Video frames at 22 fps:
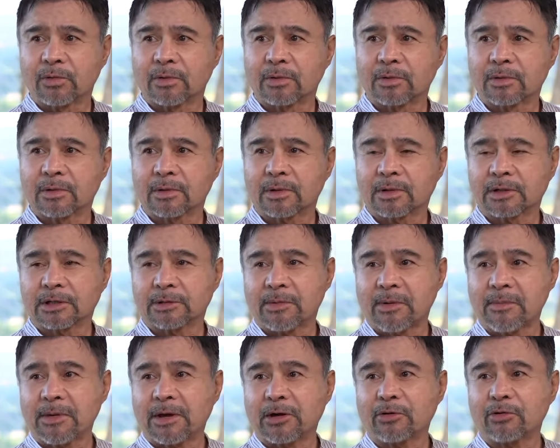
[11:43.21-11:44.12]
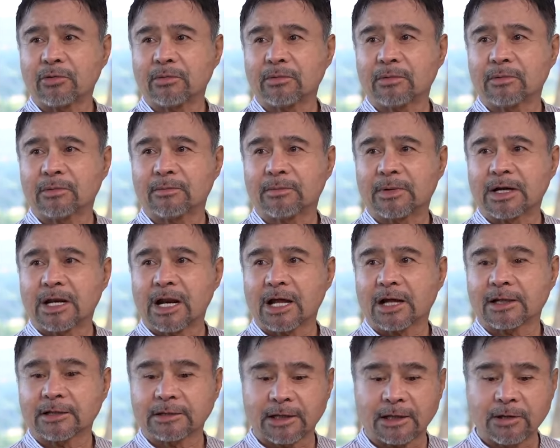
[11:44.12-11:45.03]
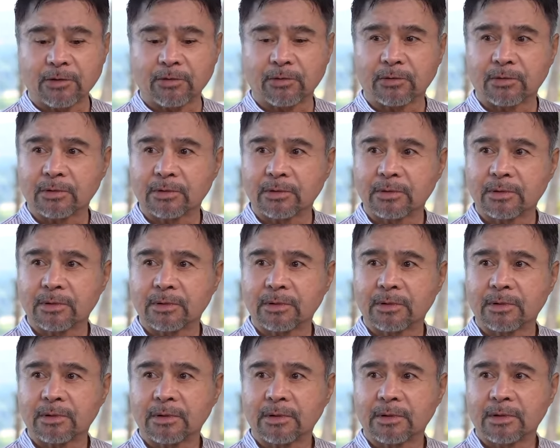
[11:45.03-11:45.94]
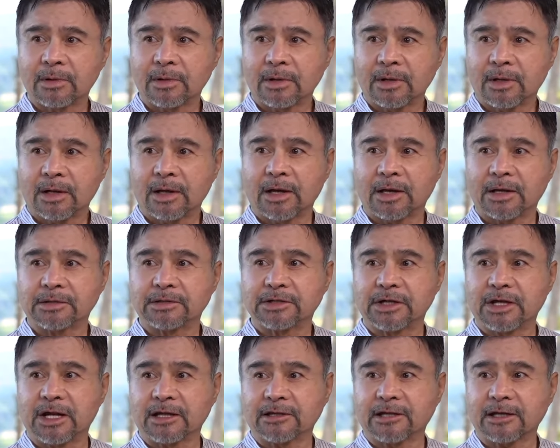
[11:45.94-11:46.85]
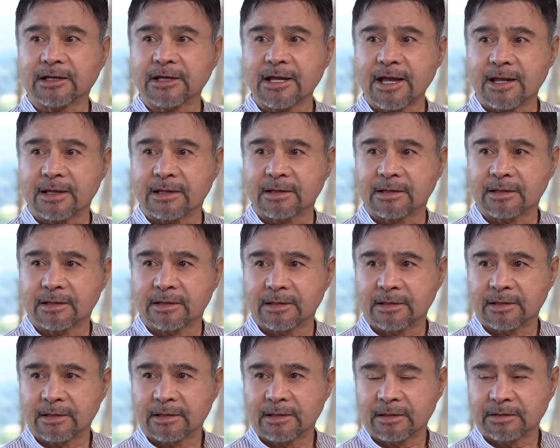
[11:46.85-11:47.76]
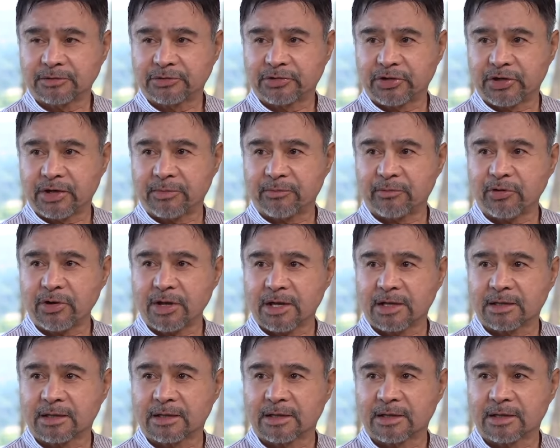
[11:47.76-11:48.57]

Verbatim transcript: Mm. Di ba merong malalaking talong? Mm-hmm. Eh, genetic yan. GMO yan.